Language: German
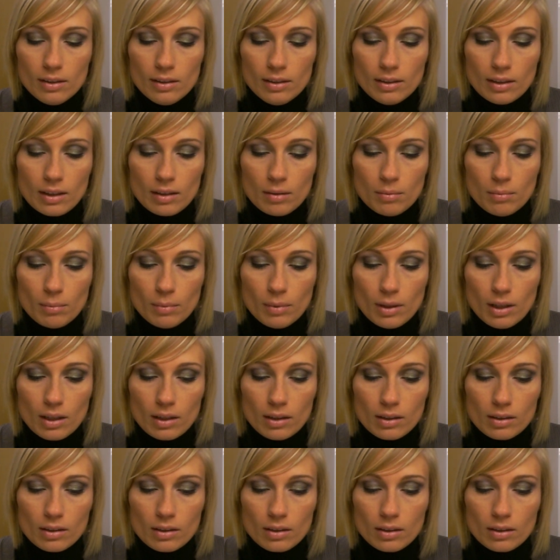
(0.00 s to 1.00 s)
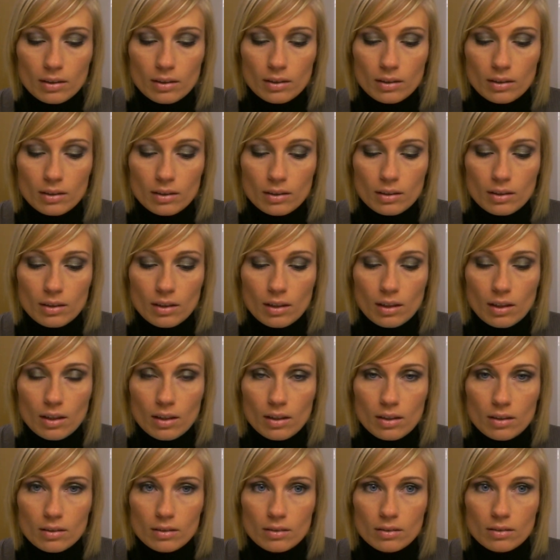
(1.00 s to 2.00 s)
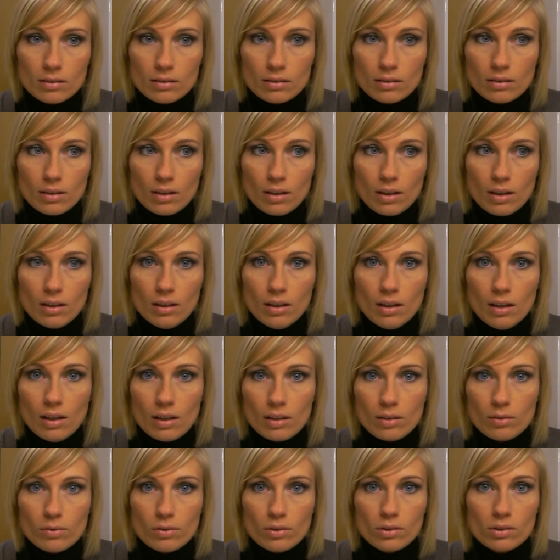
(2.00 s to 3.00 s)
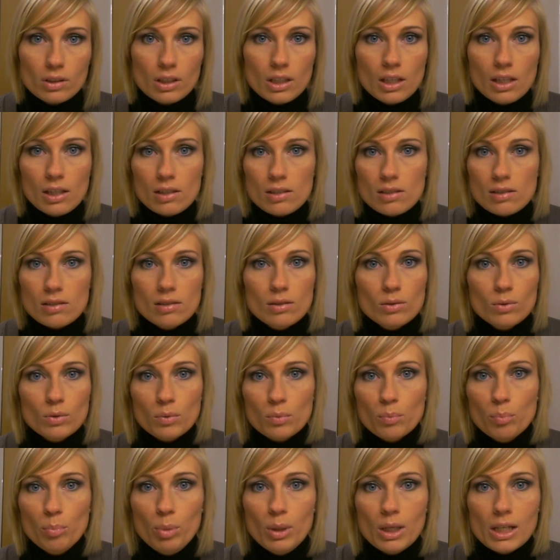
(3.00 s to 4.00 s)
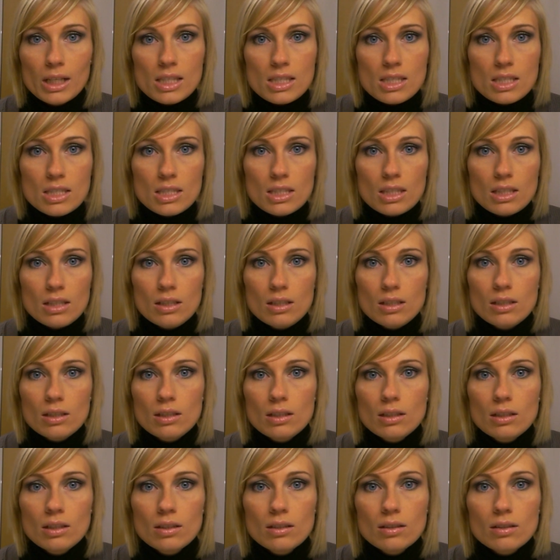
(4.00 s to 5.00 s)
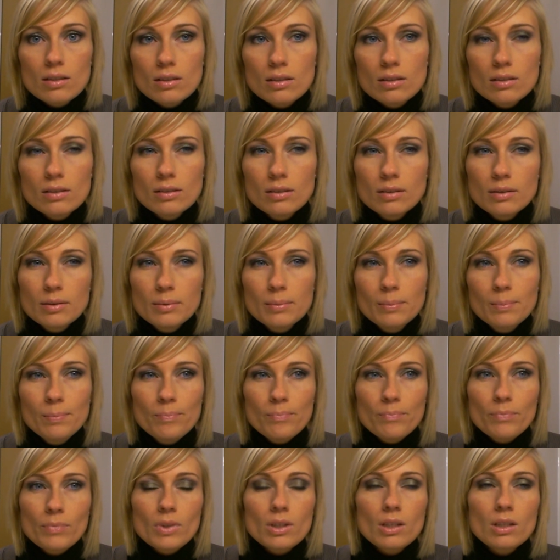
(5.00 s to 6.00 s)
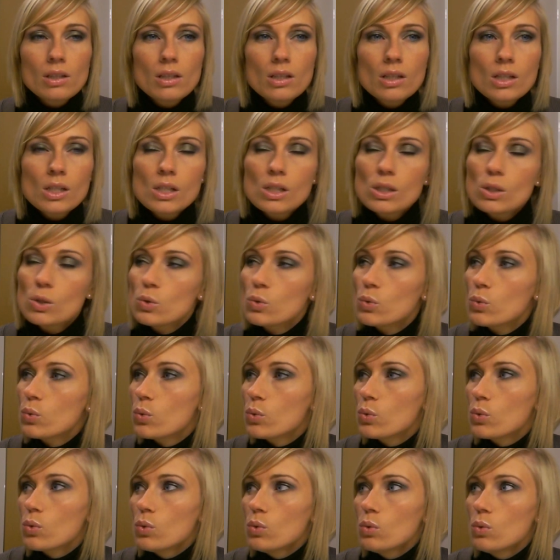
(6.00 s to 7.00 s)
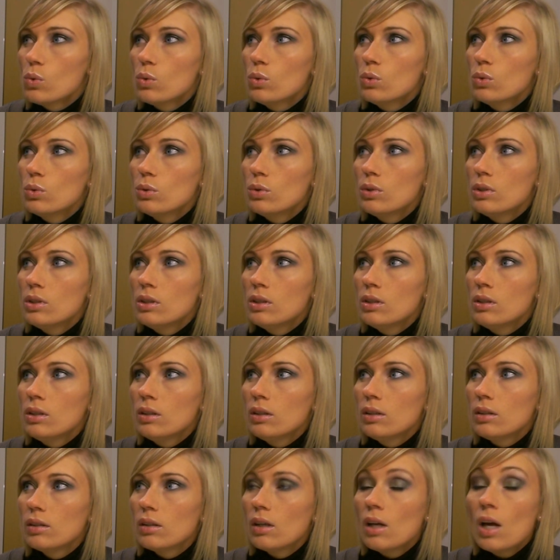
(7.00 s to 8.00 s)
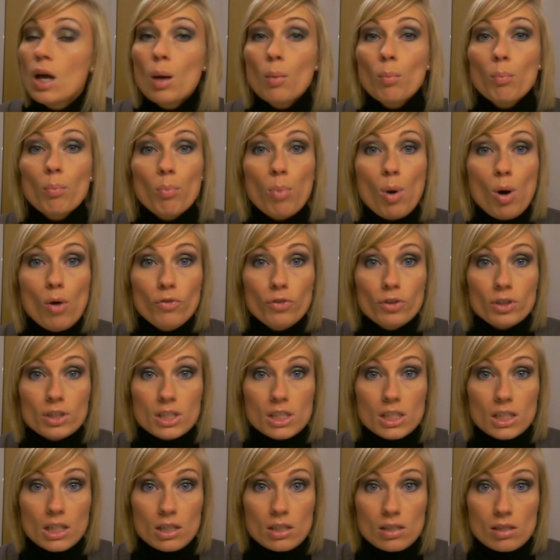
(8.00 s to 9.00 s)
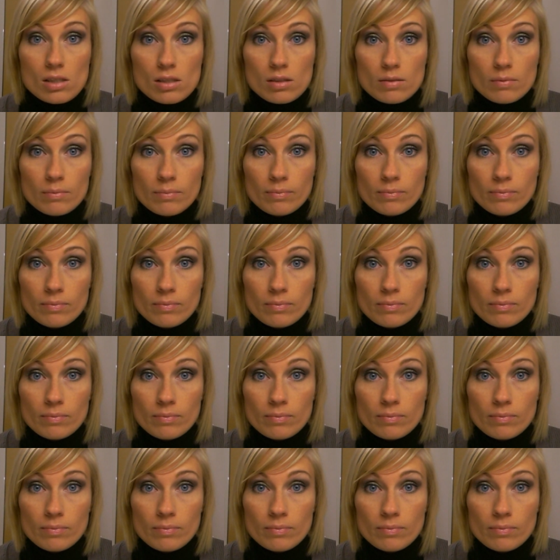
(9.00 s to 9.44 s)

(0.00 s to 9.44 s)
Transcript: Dann mag ich gerne ja, alle Arten von Keksen und Plätzchen ähm, und Poffertjes.